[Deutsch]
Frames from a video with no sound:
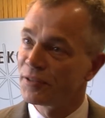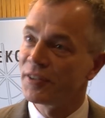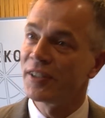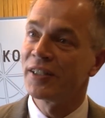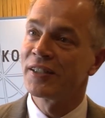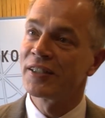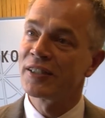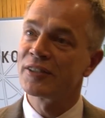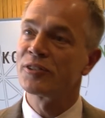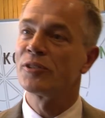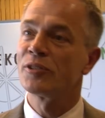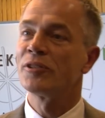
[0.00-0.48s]
viele
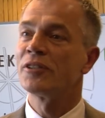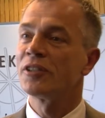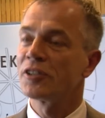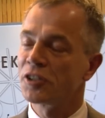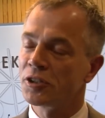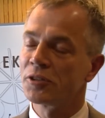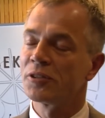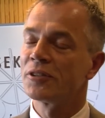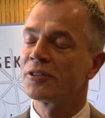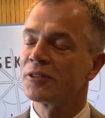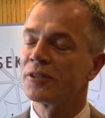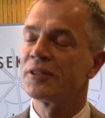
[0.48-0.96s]
das
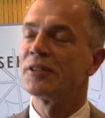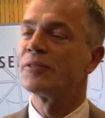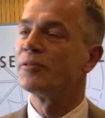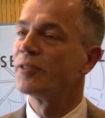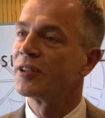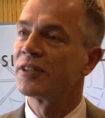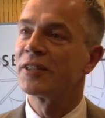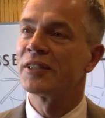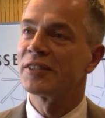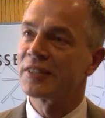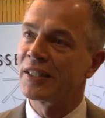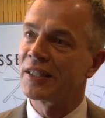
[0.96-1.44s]
unterstützen und ich
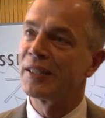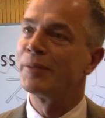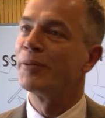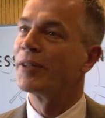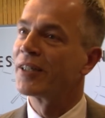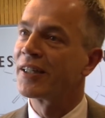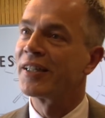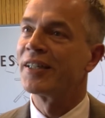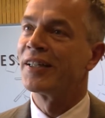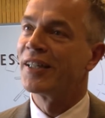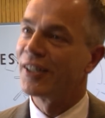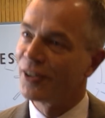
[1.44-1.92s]
würde das selber
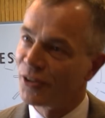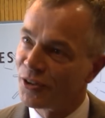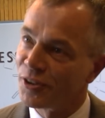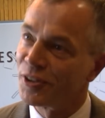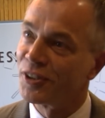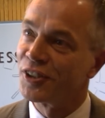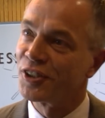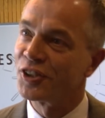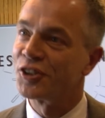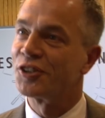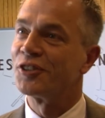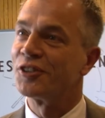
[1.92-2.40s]
gerne auch
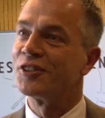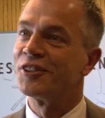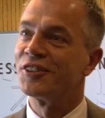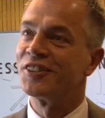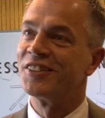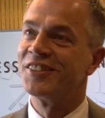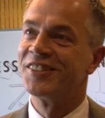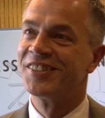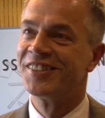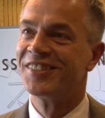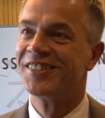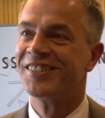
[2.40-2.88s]

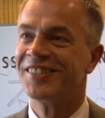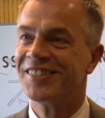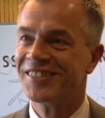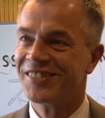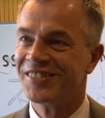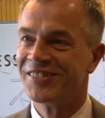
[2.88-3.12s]
unterstützen.